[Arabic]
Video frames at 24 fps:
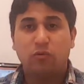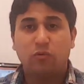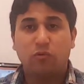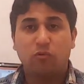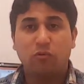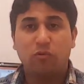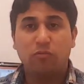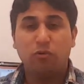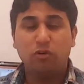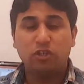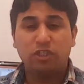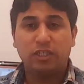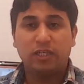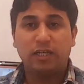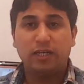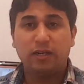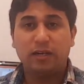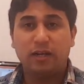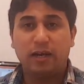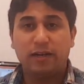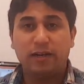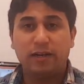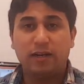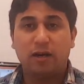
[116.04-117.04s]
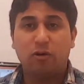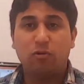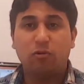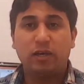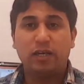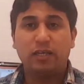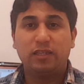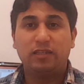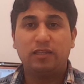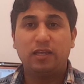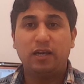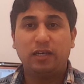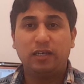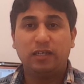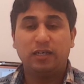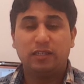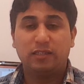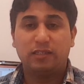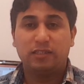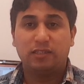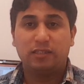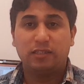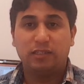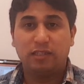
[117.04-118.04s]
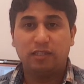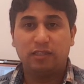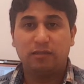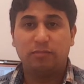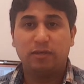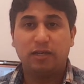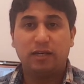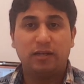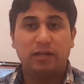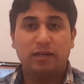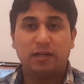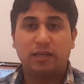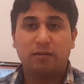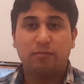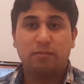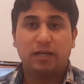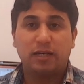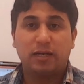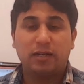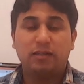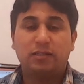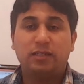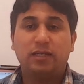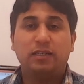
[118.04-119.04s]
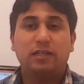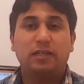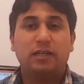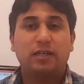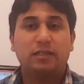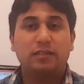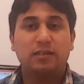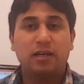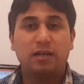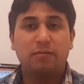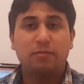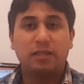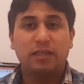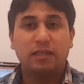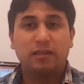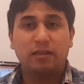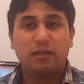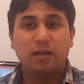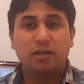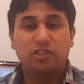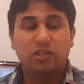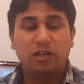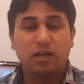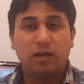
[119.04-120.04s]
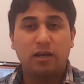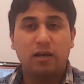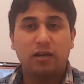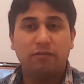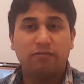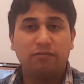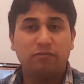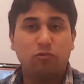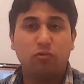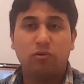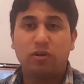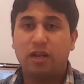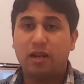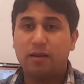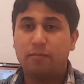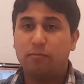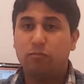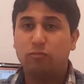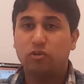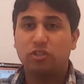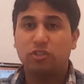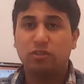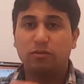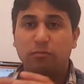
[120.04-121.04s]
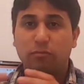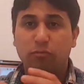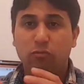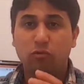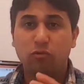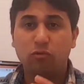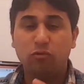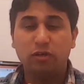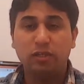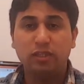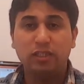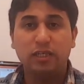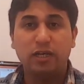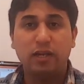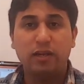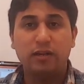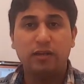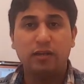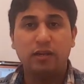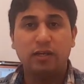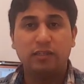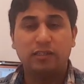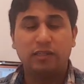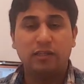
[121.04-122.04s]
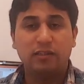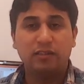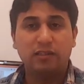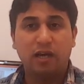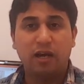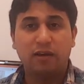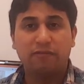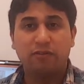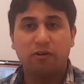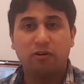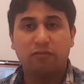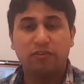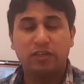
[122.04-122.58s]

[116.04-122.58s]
والمشكل انه كيدعي هذا السيد بان كما قلت يعني اكثر من 12000 ولا المجموع ديال الناس اللي تعافوا